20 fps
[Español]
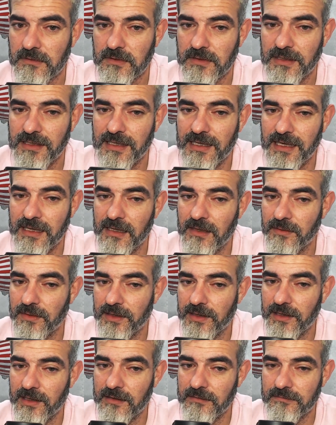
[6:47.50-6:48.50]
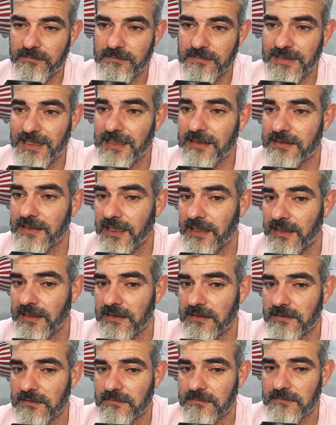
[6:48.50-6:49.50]
Nadie, ¿verdad? Ni al
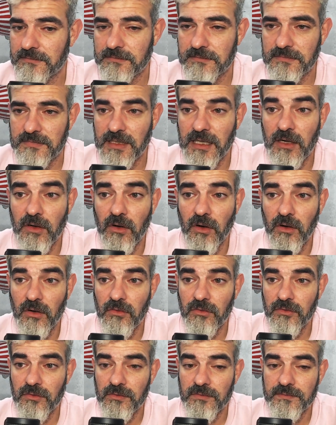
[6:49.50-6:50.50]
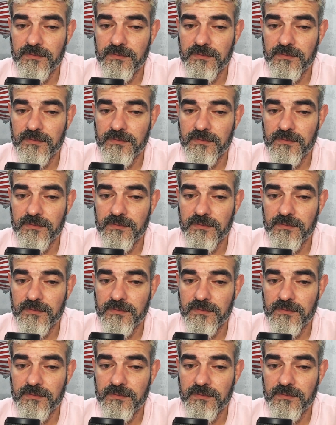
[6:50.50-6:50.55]
tenis, ni al golf.